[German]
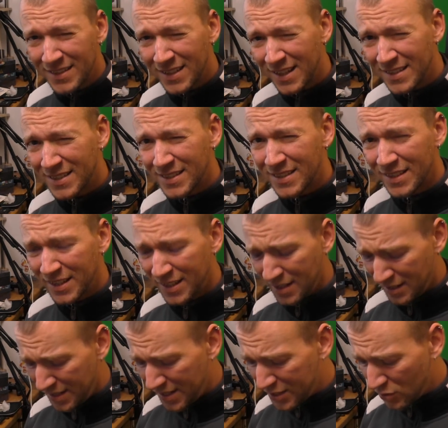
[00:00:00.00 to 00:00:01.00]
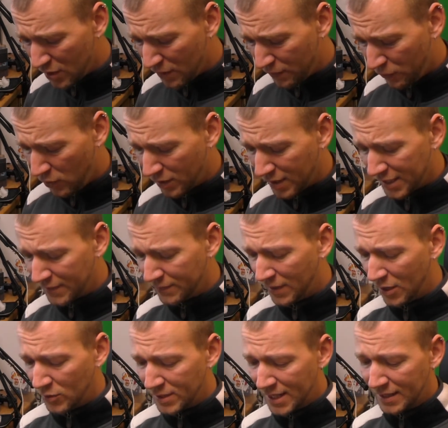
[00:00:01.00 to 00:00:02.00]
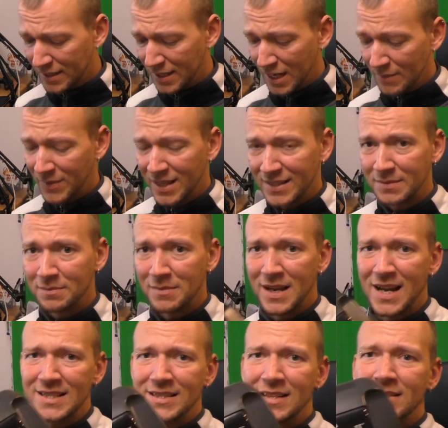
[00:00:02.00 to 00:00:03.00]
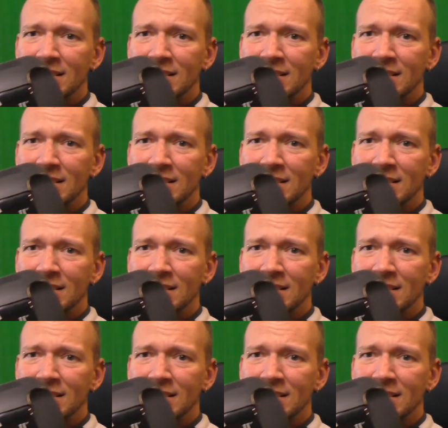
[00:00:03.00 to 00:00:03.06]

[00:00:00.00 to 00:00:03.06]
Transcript: das eher nicht so erfolgreich war, und dann kam das Master